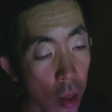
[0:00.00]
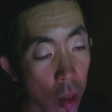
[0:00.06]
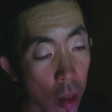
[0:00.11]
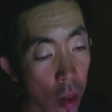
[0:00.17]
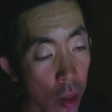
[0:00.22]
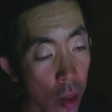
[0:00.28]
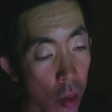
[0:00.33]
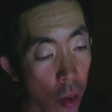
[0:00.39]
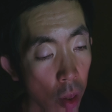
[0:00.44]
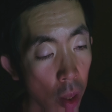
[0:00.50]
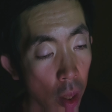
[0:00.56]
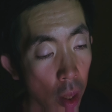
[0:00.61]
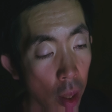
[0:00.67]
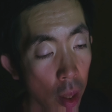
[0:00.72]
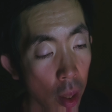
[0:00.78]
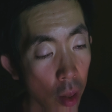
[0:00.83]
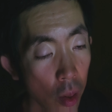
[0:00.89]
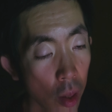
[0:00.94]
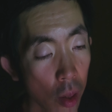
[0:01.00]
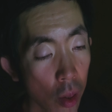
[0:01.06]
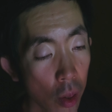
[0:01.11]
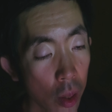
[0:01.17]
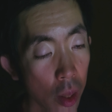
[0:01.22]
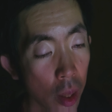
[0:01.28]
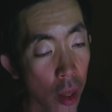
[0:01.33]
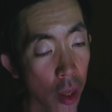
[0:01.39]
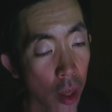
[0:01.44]
それで殴り殺
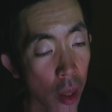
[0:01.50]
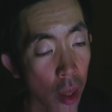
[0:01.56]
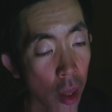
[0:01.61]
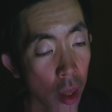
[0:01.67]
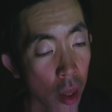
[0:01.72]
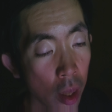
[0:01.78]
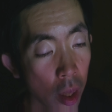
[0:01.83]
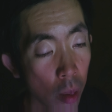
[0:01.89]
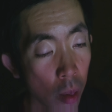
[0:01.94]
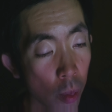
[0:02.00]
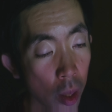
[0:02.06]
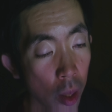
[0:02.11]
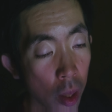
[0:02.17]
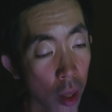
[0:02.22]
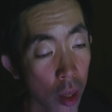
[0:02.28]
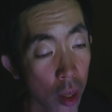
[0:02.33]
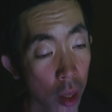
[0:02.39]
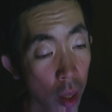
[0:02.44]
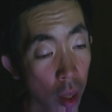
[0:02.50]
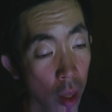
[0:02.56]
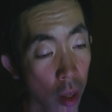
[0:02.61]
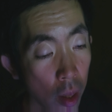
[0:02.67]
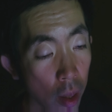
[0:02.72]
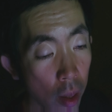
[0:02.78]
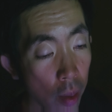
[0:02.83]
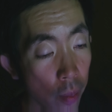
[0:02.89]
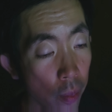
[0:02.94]
されて散らばった死体。
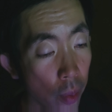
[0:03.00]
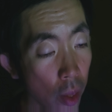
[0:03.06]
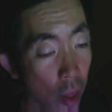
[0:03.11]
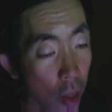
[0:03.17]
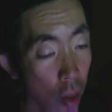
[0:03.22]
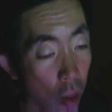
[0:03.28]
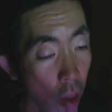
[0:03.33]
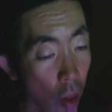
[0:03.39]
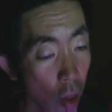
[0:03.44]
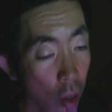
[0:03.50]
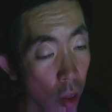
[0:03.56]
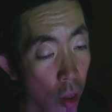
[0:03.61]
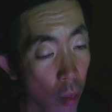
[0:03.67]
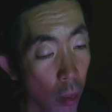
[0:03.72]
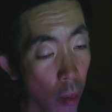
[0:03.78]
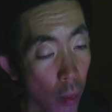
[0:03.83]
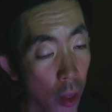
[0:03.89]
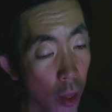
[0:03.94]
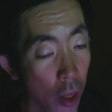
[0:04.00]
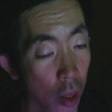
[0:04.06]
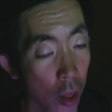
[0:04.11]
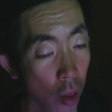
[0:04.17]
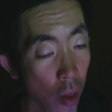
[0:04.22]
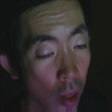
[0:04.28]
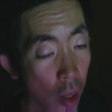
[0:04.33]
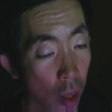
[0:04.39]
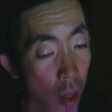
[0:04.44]
それをそのままにしてお
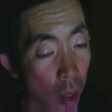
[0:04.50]
けないか